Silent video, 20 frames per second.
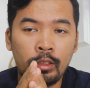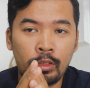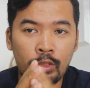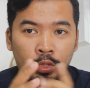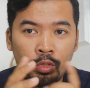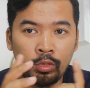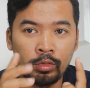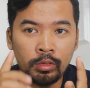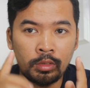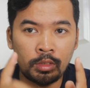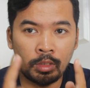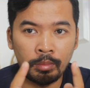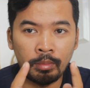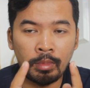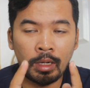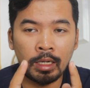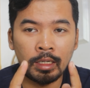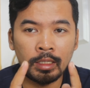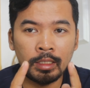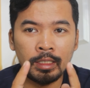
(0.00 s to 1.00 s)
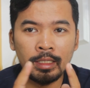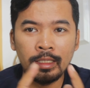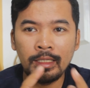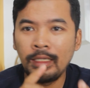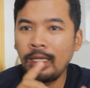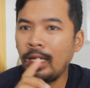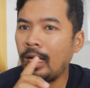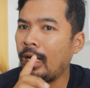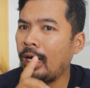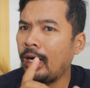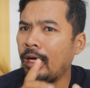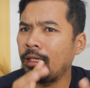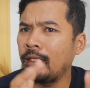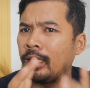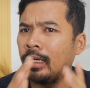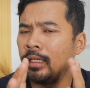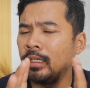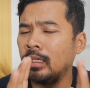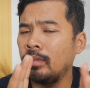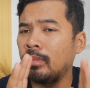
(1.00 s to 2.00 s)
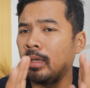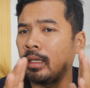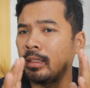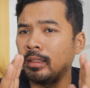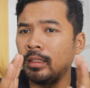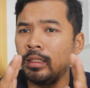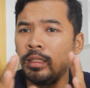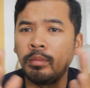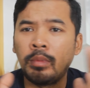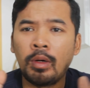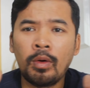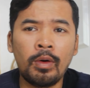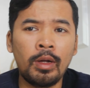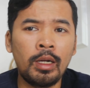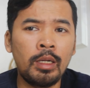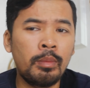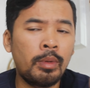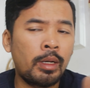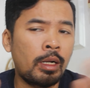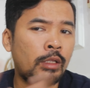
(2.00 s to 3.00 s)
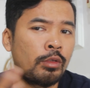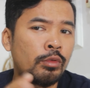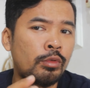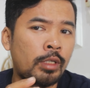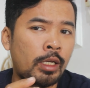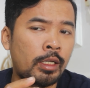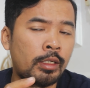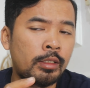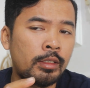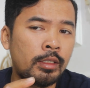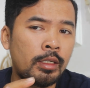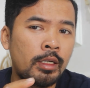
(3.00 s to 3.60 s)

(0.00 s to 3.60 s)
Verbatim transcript: drone kembali yang harganya masih di bawah 500-an.